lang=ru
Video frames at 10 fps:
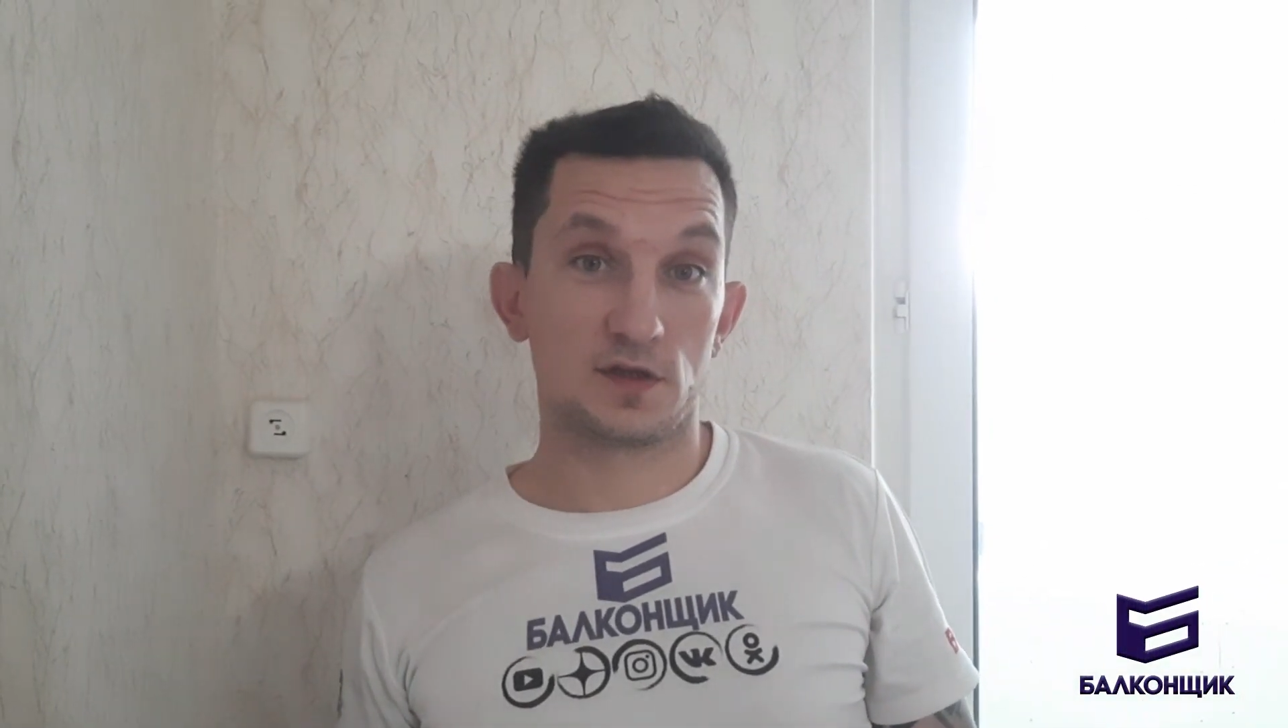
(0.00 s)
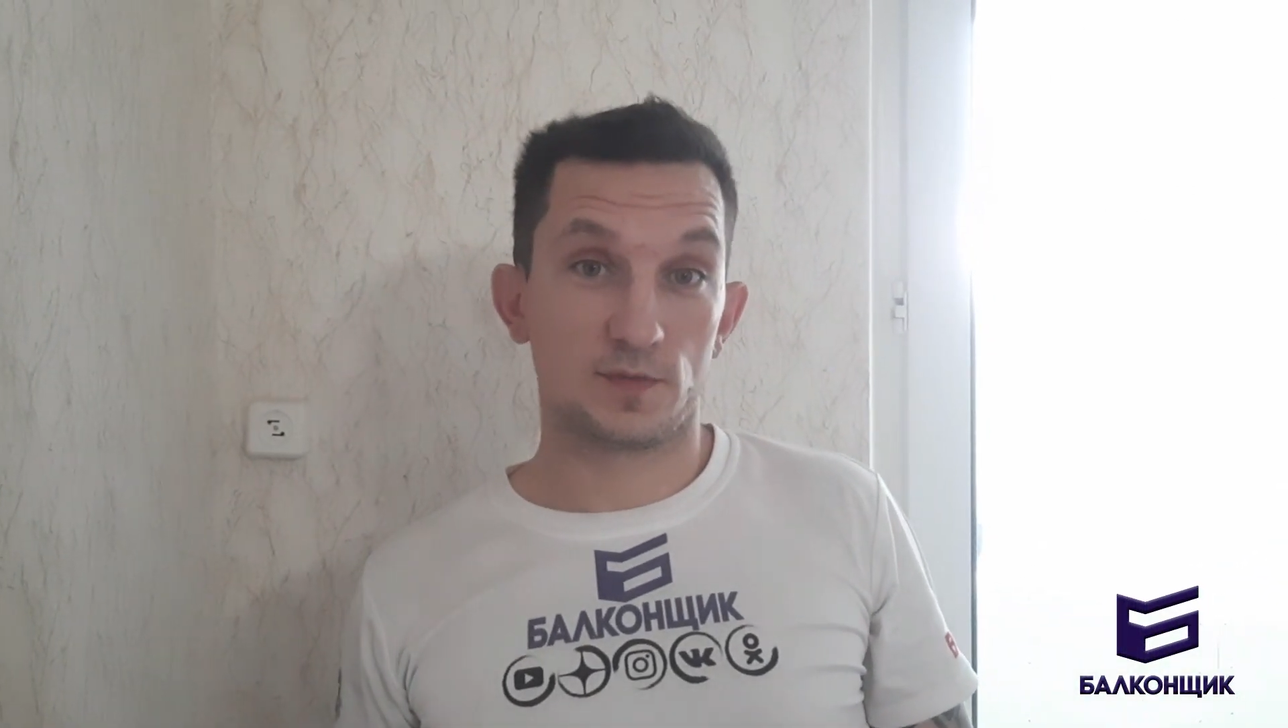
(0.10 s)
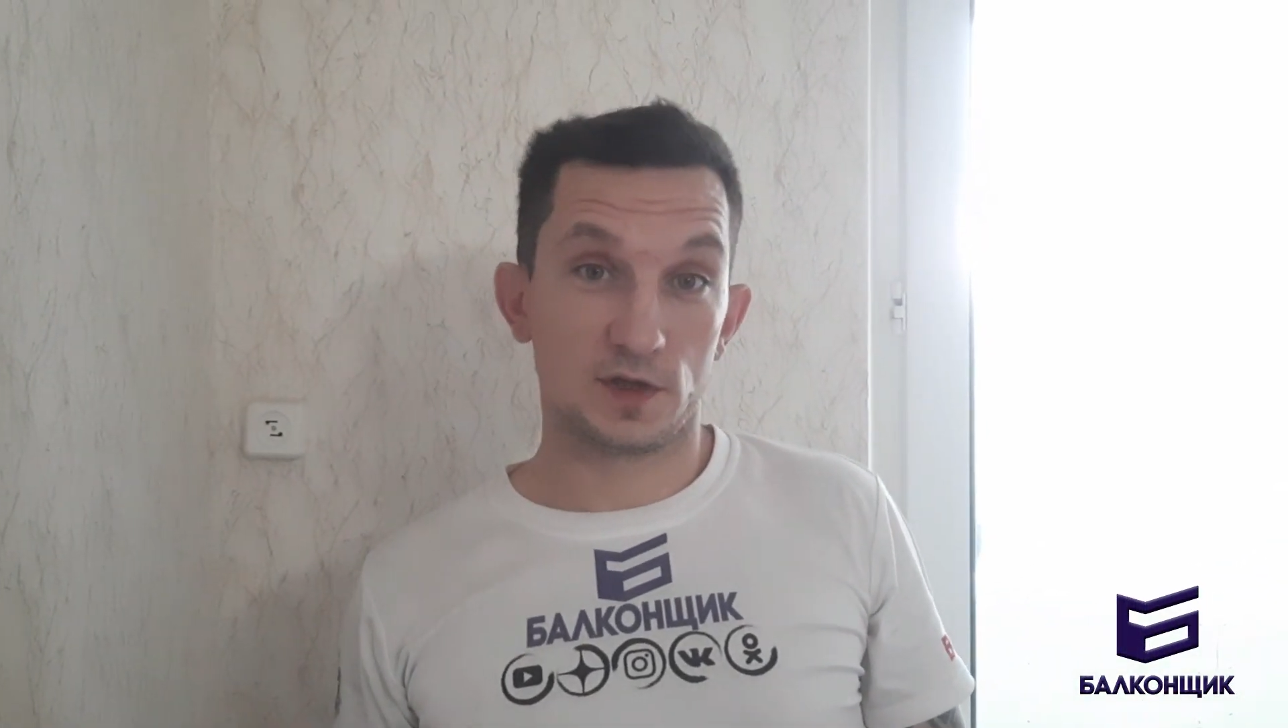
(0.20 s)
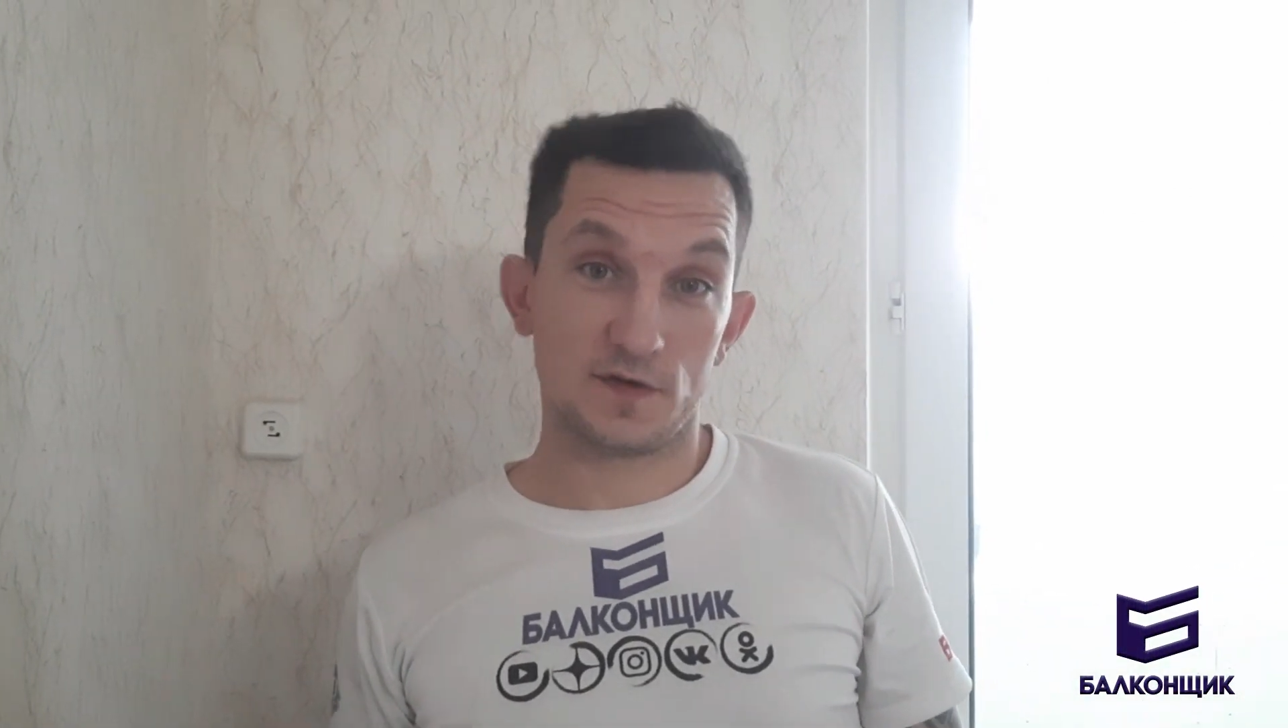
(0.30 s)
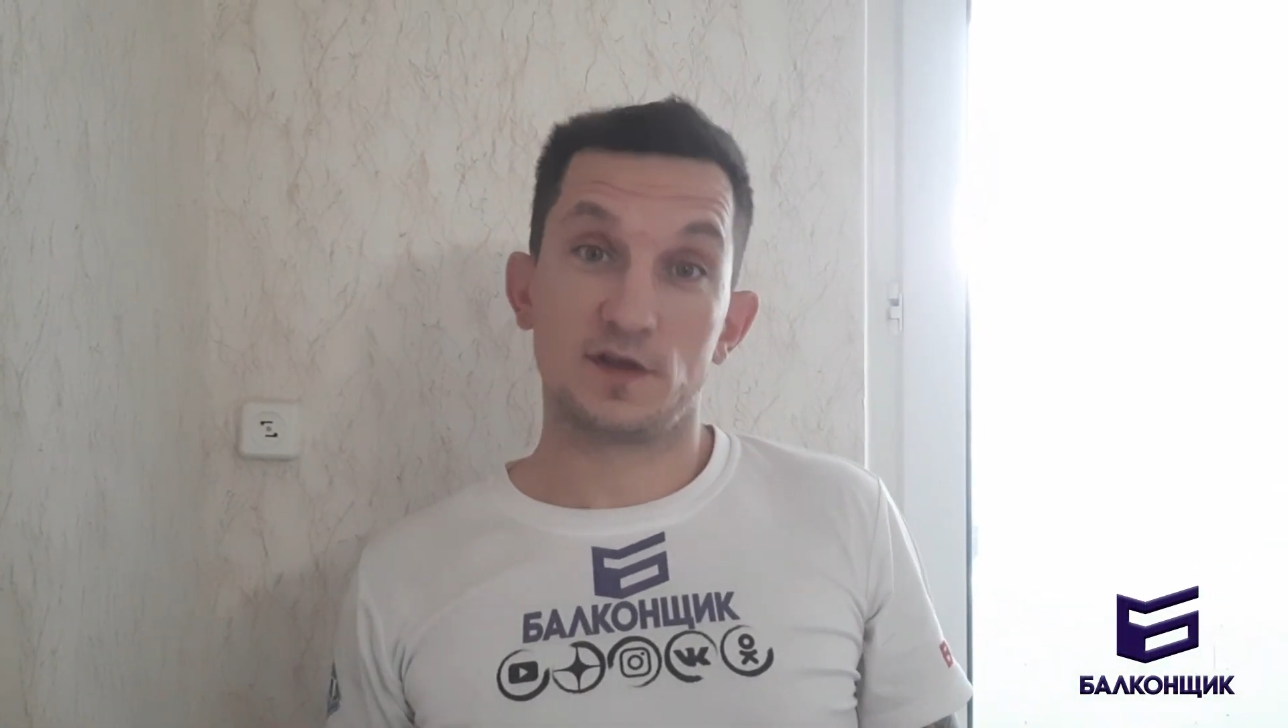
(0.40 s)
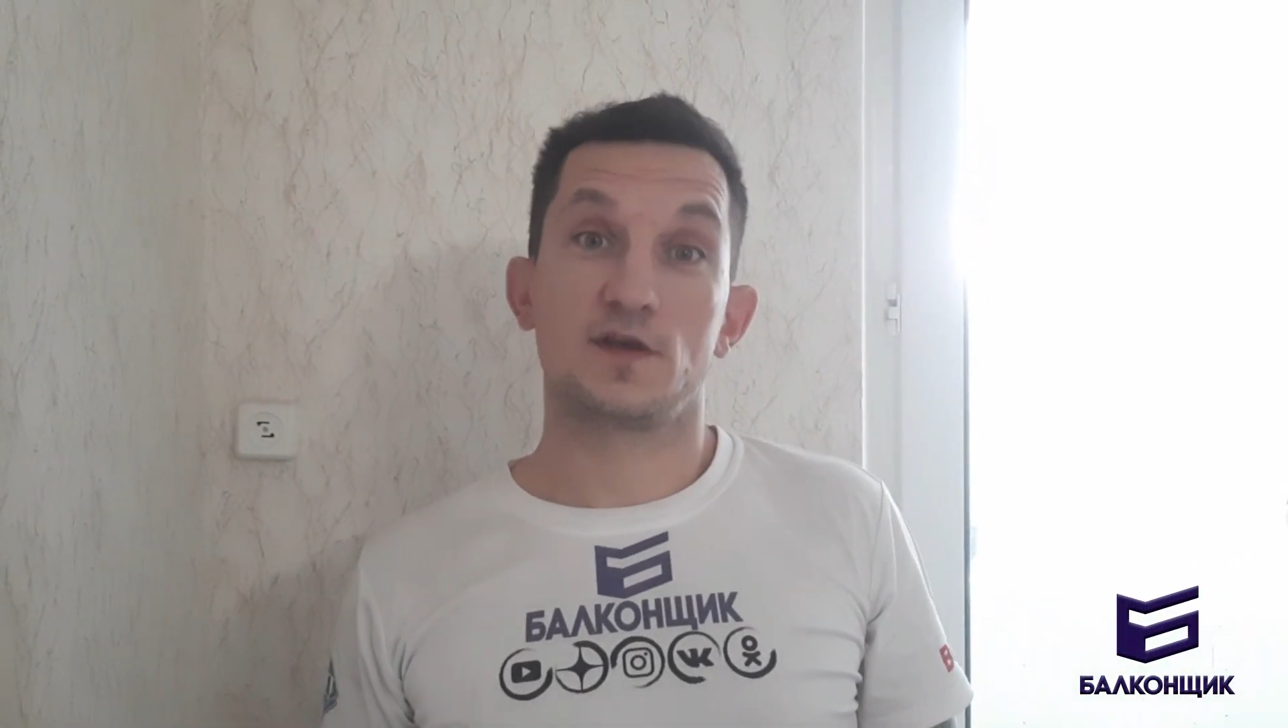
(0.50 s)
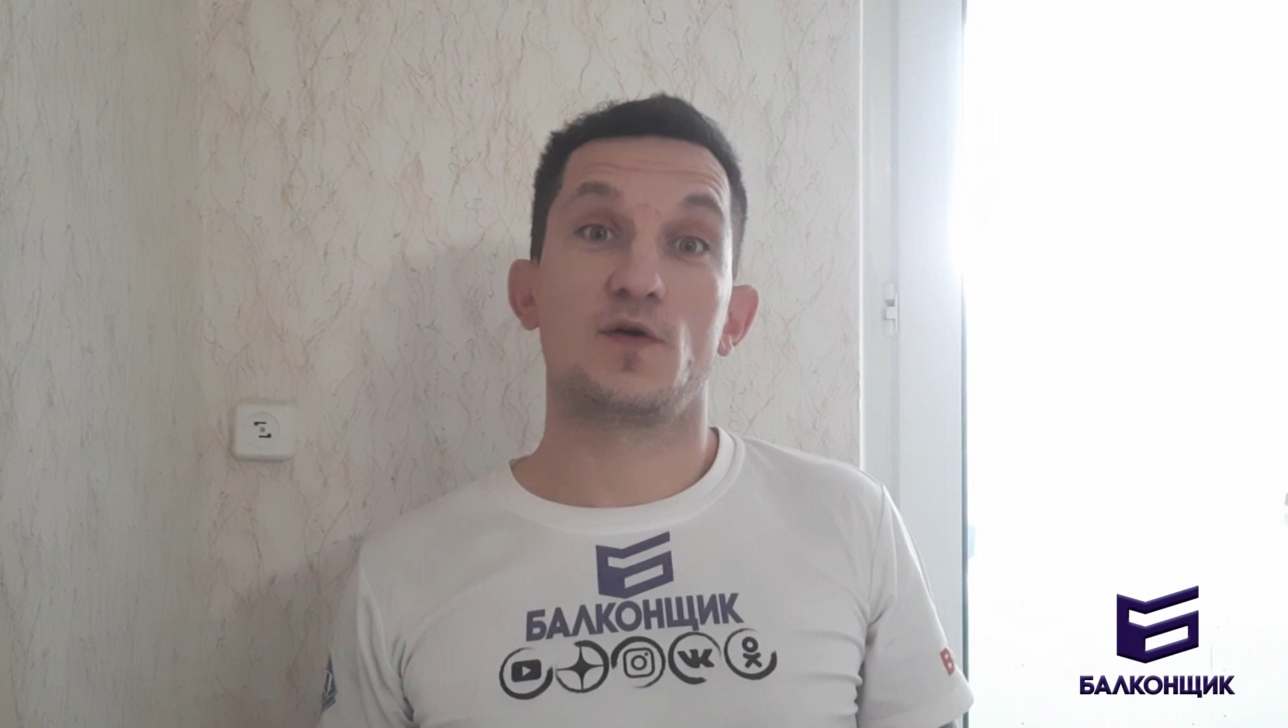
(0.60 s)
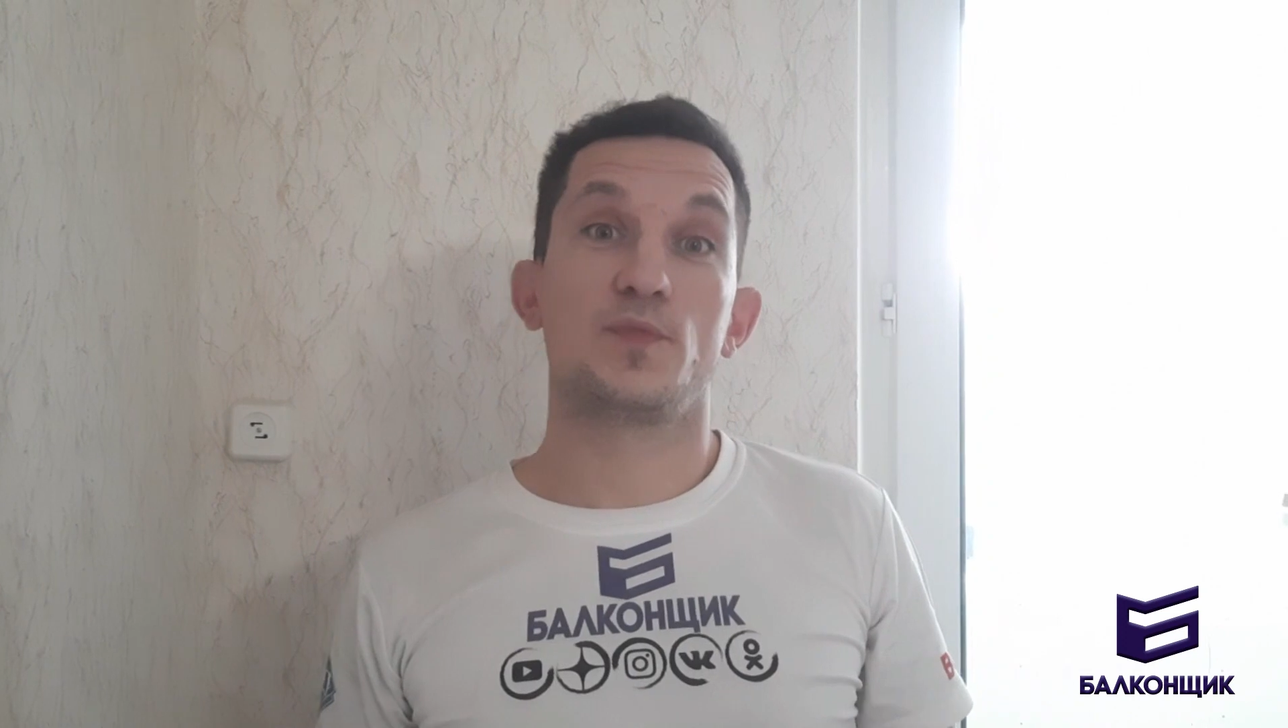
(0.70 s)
давайте я вам